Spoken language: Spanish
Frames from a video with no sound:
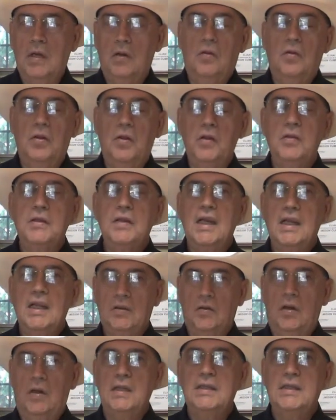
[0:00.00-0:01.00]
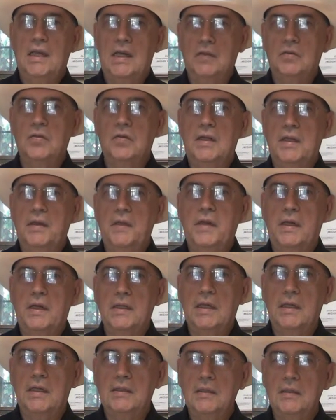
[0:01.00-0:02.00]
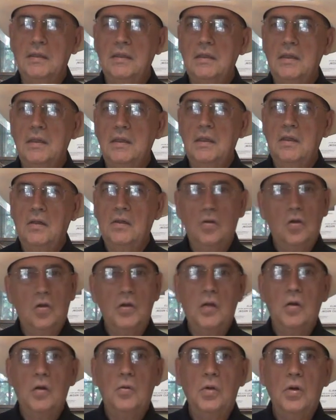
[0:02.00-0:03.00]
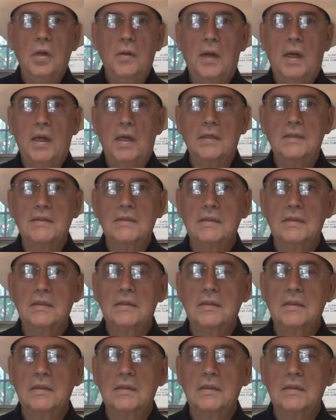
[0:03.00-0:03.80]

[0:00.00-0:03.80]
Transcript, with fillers: Y cuando digo intelectual, intelectual de verdad, no de los bulevares,